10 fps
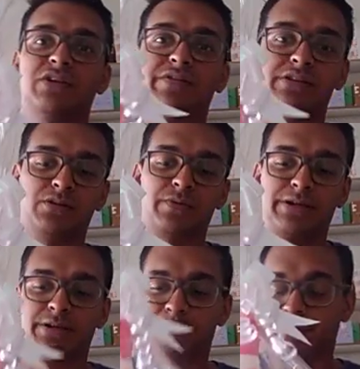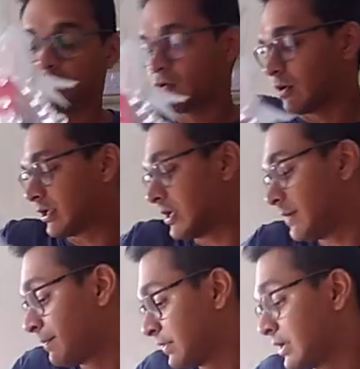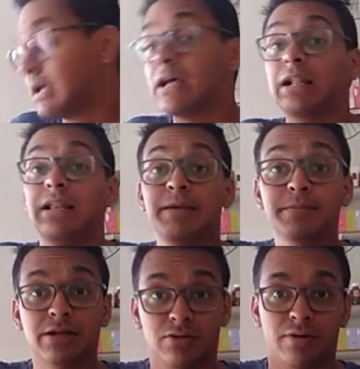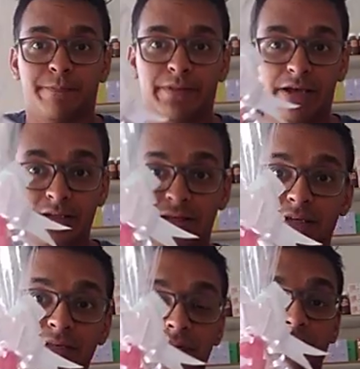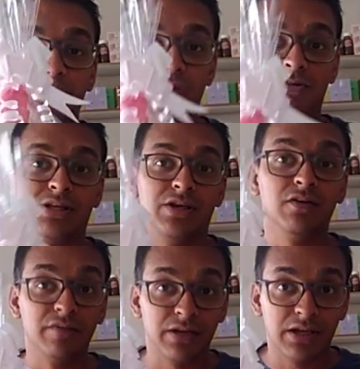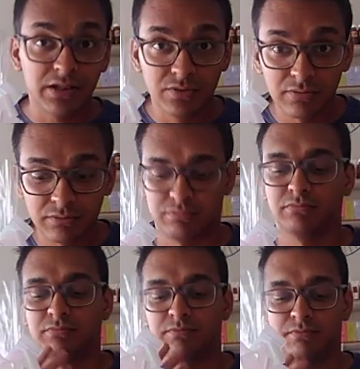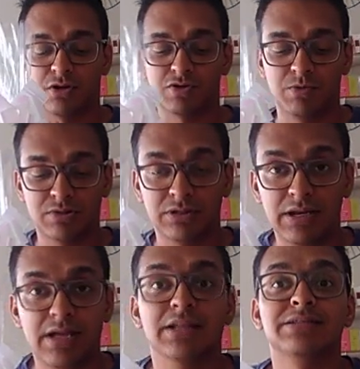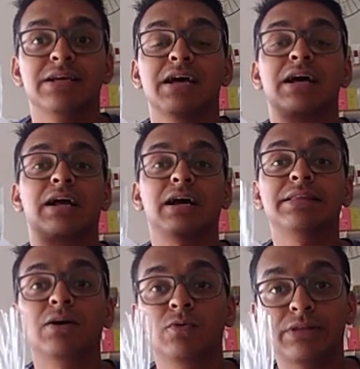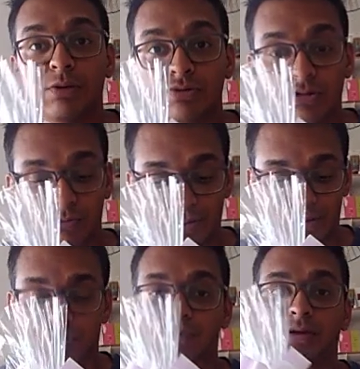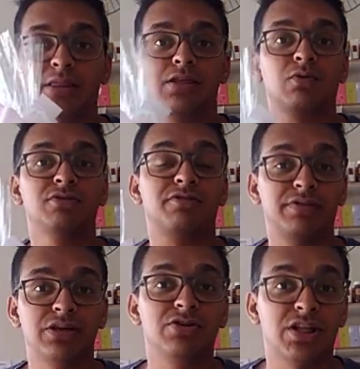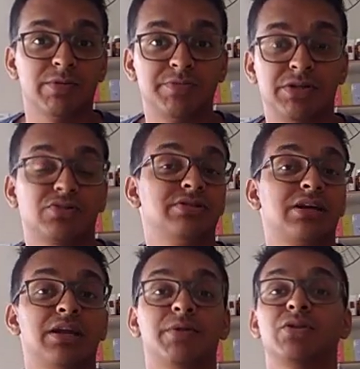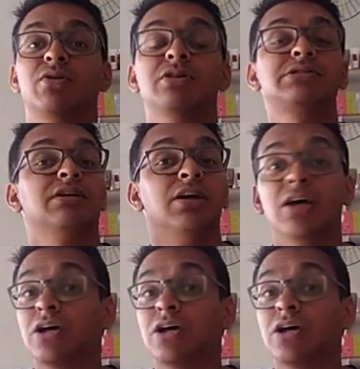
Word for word: estar tá vendendo ele, ok? Lembrando, ó, esses daqui são os preços que eu vendo para os meus clientes. Cada um tem o seu preço, porque tem alguns vídeos que tem umas pessoas reclamando: nossa,